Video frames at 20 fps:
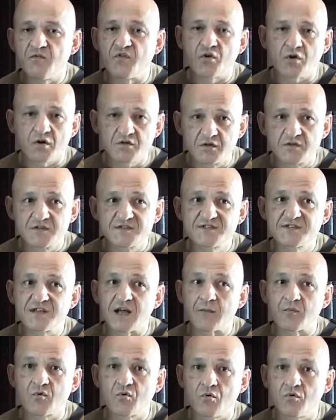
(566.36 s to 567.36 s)
wychodząc z
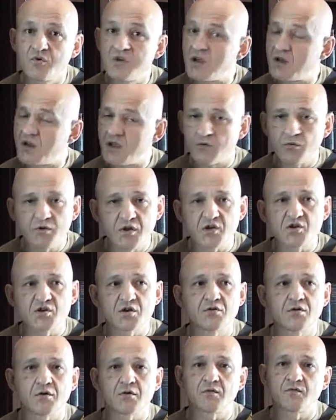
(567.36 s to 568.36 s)
zamku nie kieruje
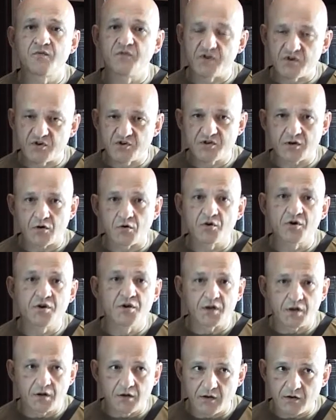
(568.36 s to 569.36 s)
się do wyjścia
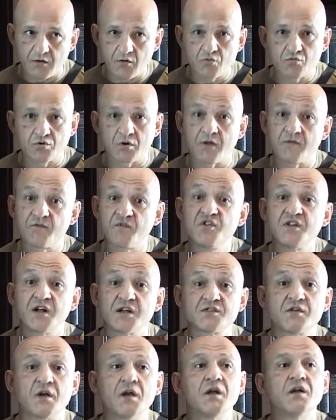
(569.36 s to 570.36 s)
oryginalnego, które
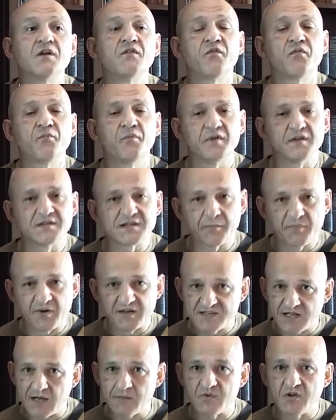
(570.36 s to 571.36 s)
widać za
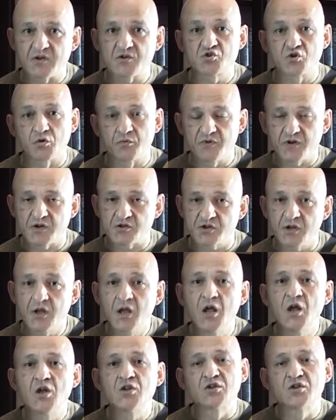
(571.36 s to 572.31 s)
plecami żołnierzy,